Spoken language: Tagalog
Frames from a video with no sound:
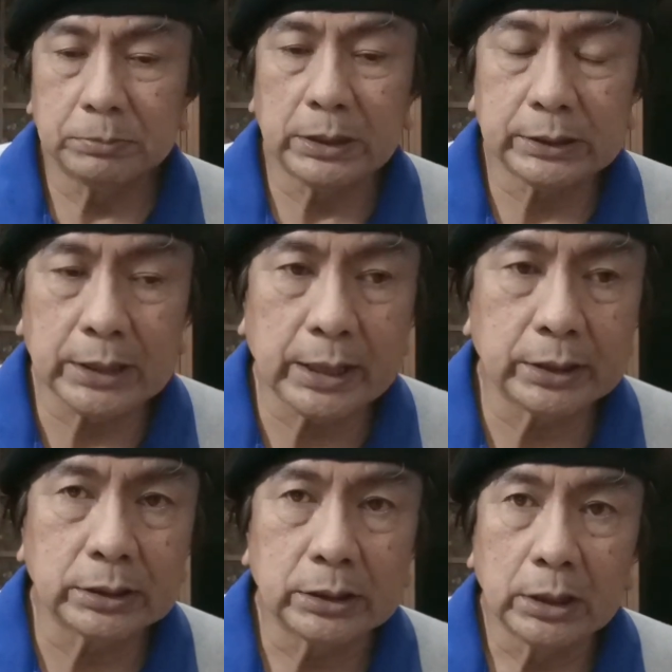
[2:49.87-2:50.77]
balik
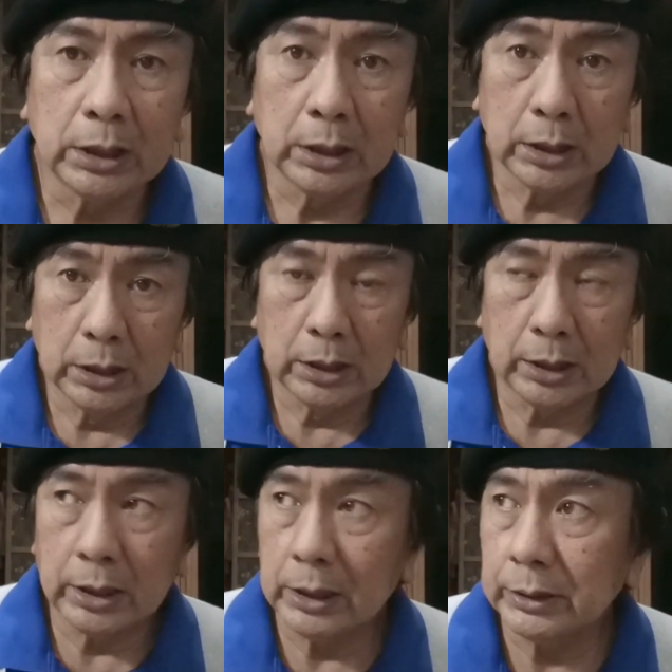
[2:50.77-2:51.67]
tayo
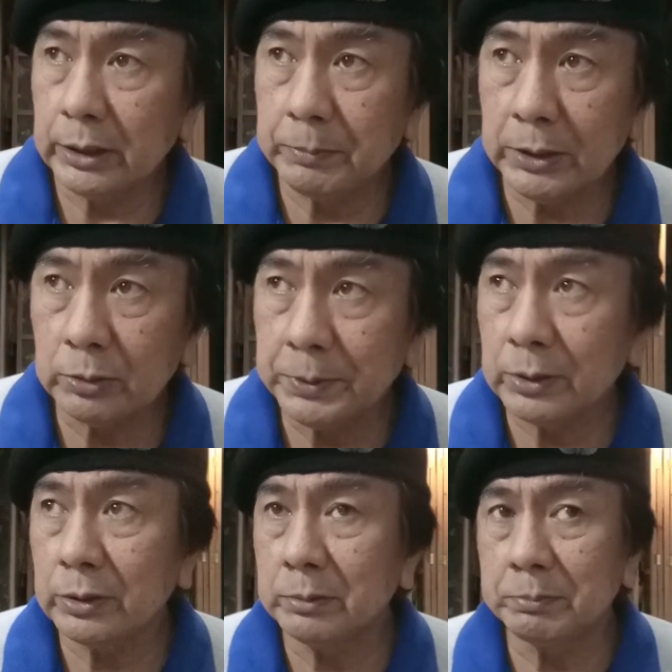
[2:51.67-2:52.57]
uh, hindi
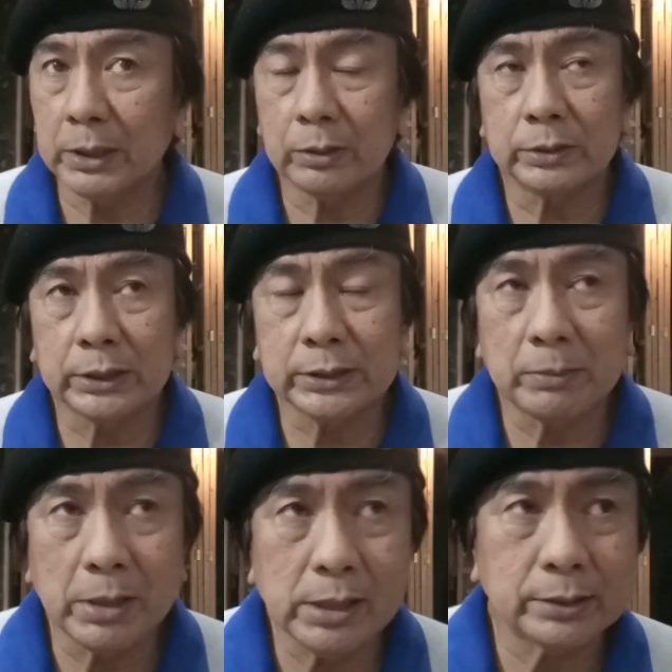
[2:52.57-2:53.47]
biro-biro yung bagyong
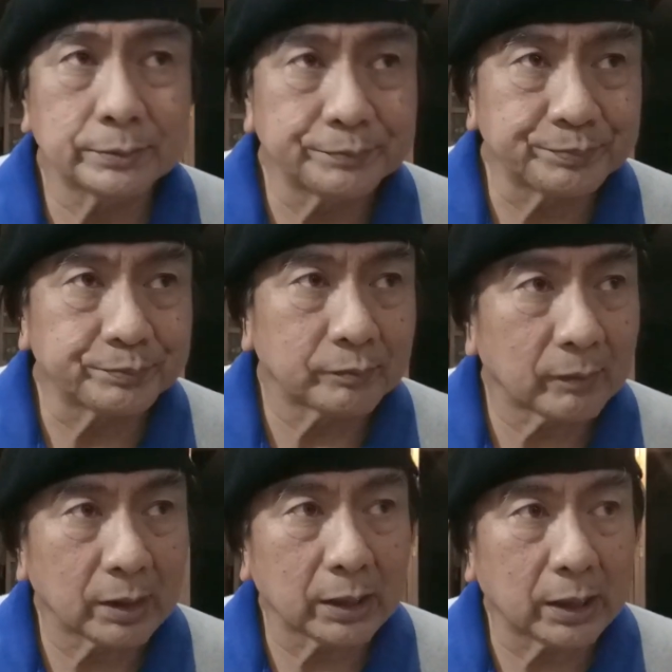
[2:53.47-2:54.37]
tatama
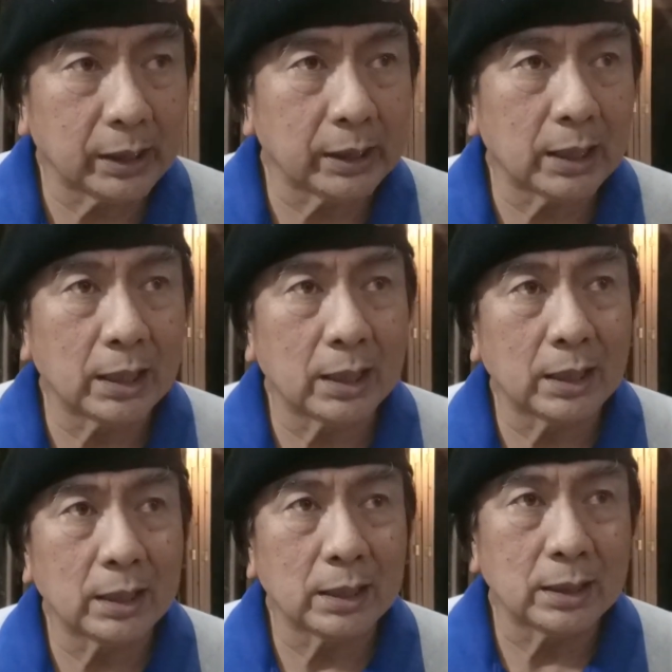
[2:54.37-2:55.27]
kaya
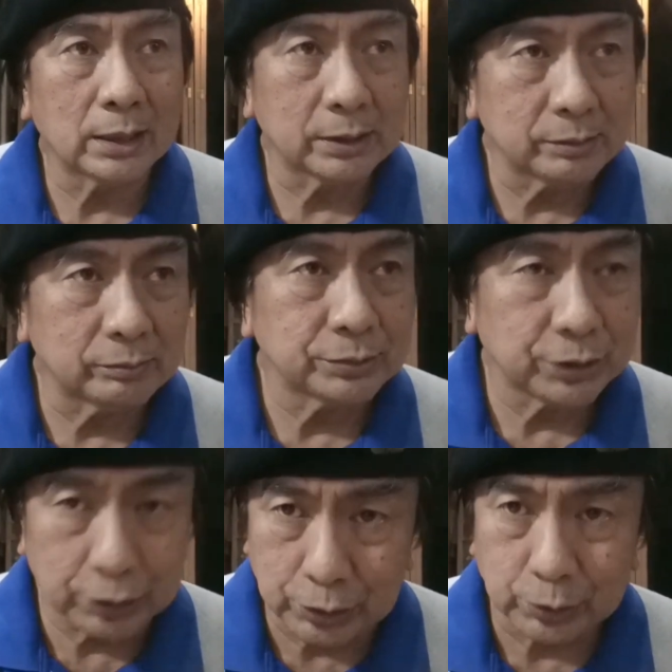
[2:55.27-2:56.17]

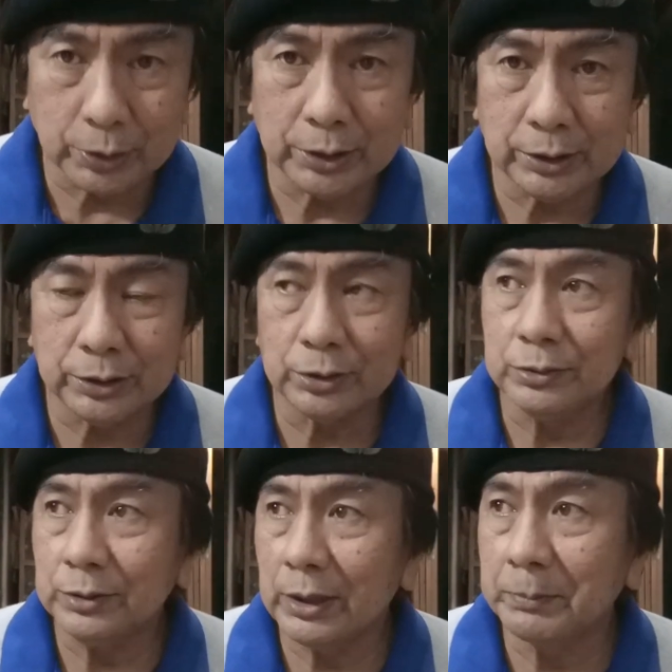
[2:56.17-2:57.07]
seryosohin
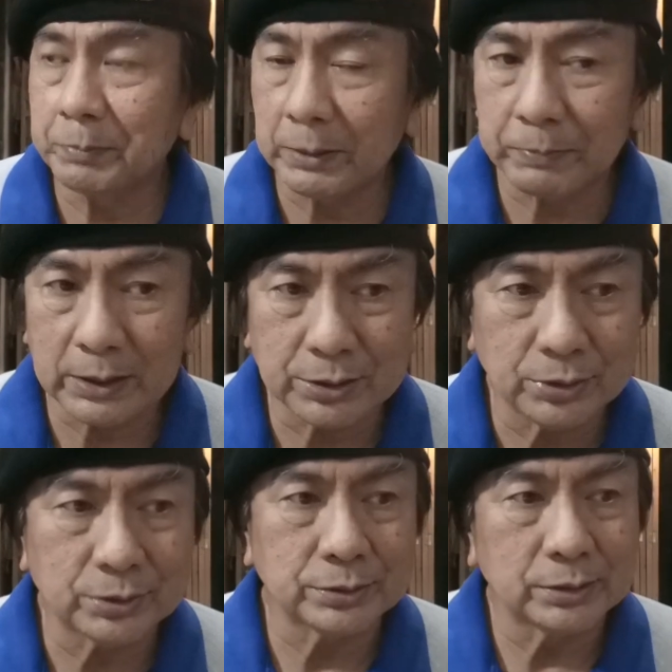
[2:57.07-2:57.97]
ninyo ang
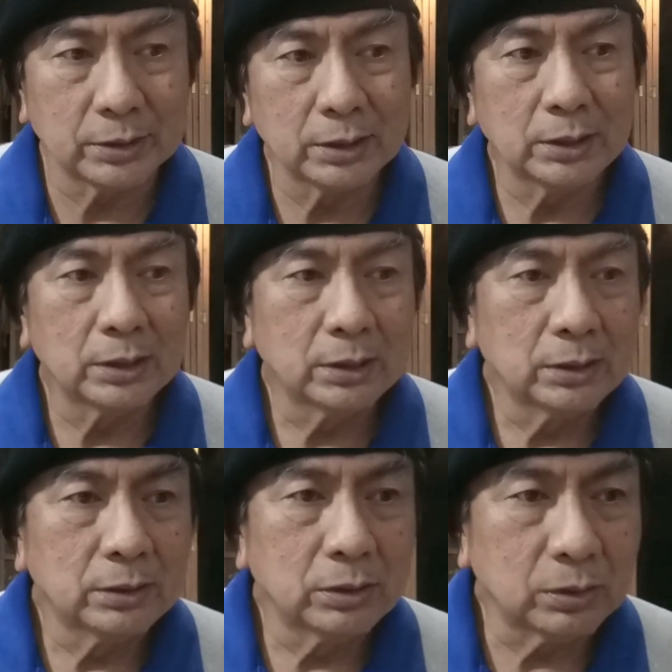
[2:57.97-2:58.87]
preparasyon
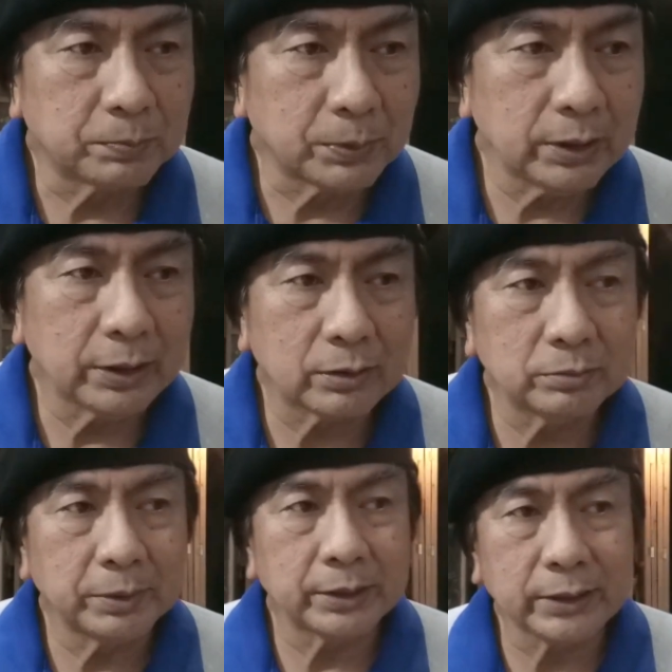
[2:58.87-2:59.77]
Hopefully,
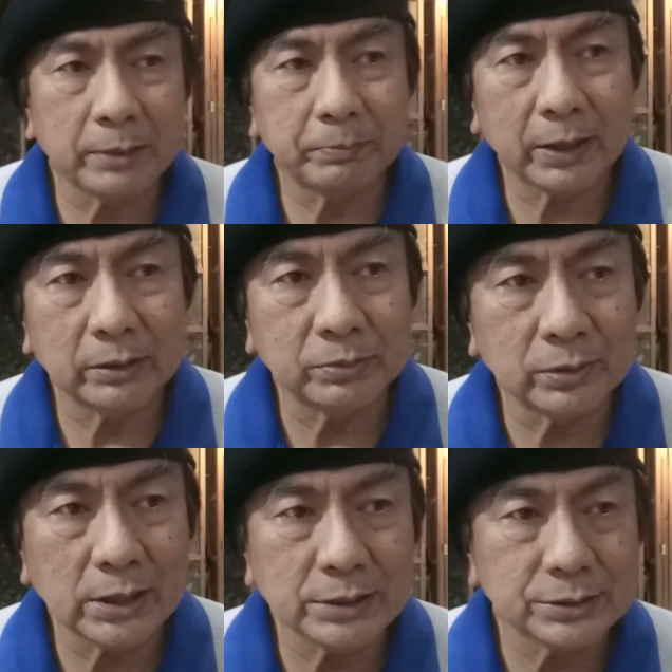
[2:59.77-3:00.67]
kung may time pa kayo
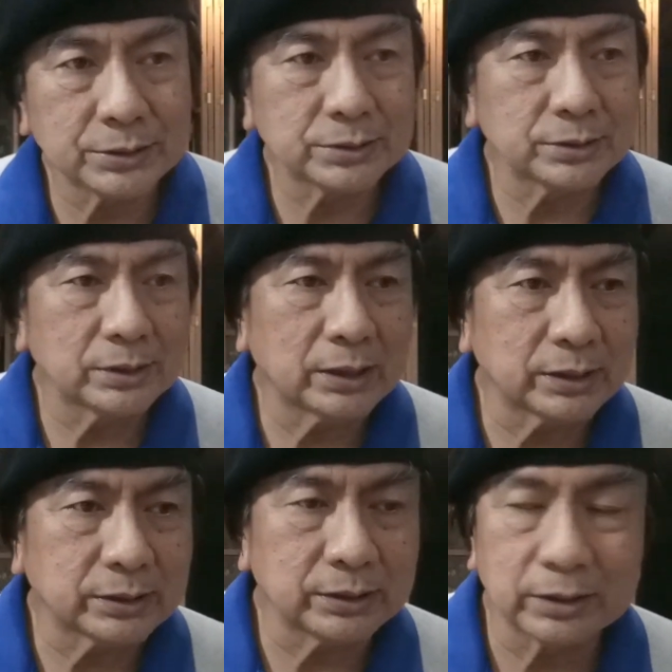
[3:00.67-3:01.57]
bukas,
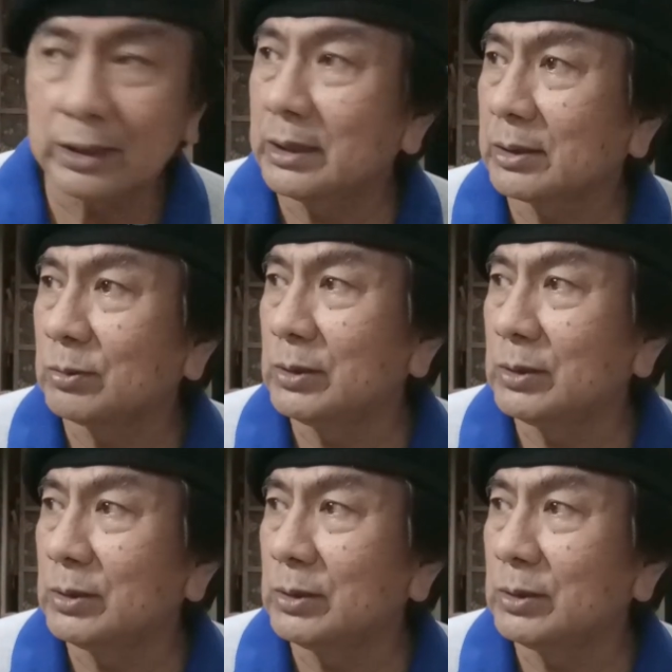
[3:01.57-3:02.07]
at na uh,